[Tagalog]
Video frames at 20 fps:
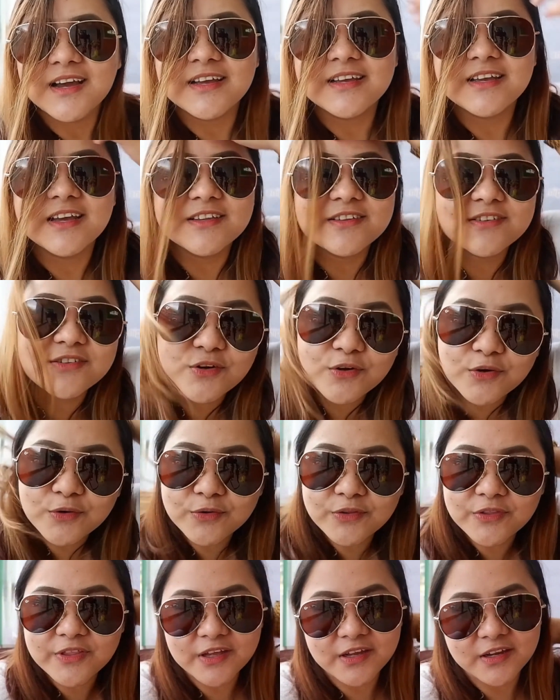Ayan,
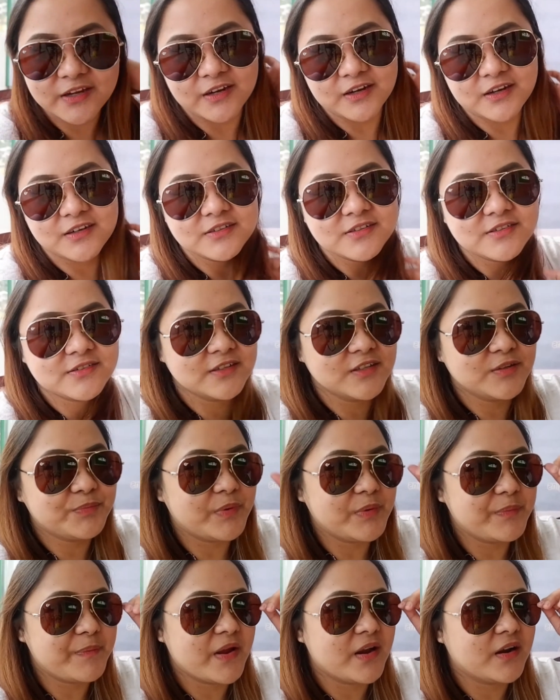so they are still
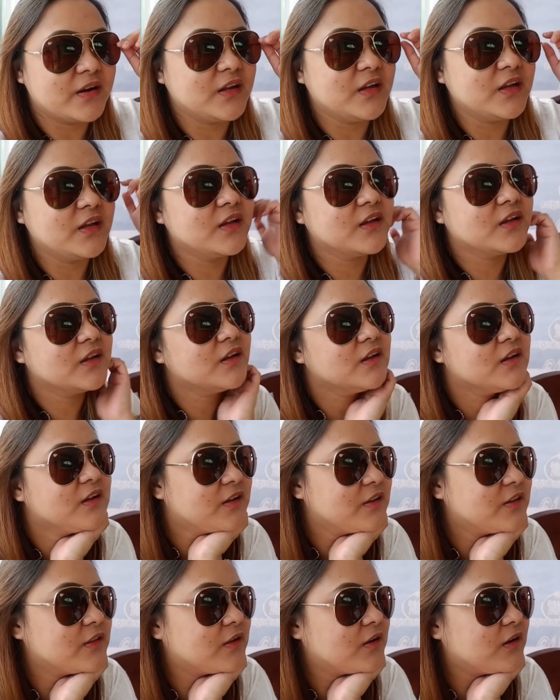preparing
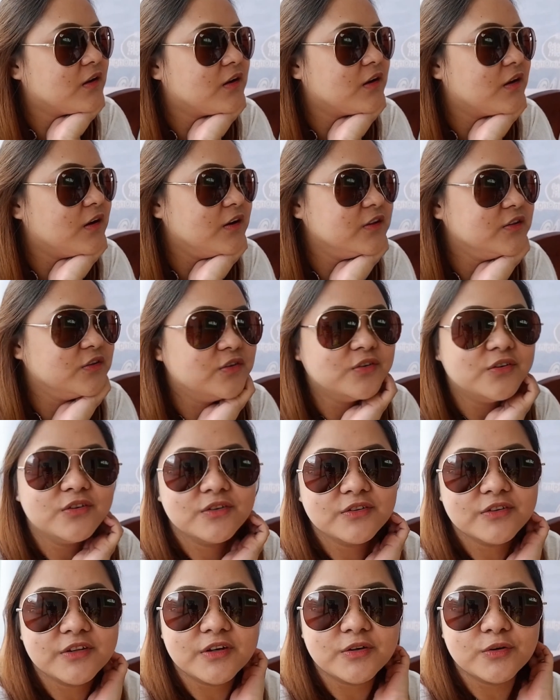the,
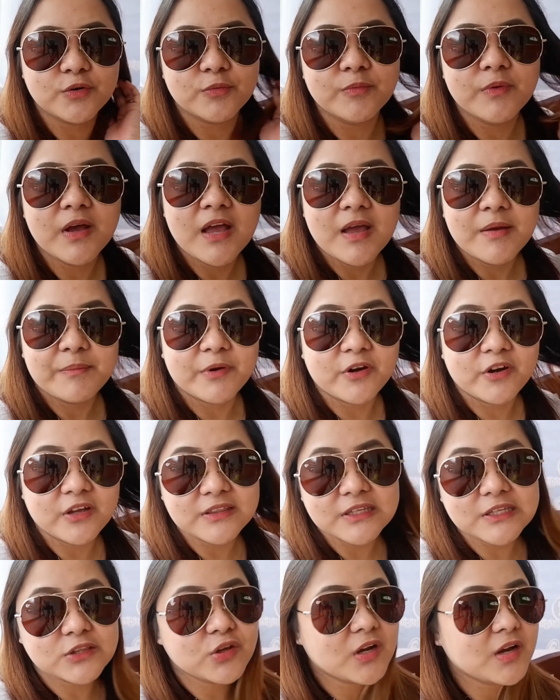the room. Pero
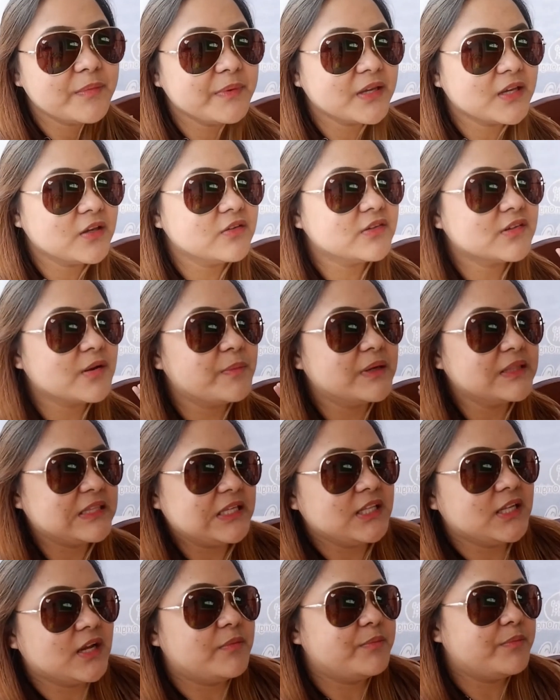nandito kami ngayon sa
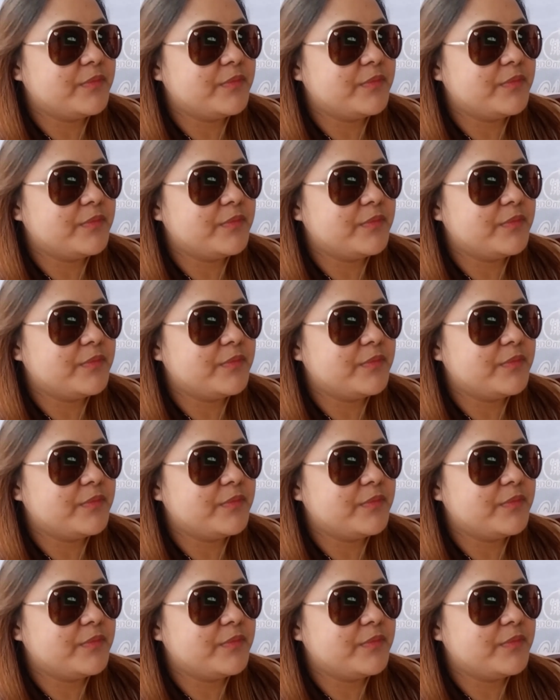Matina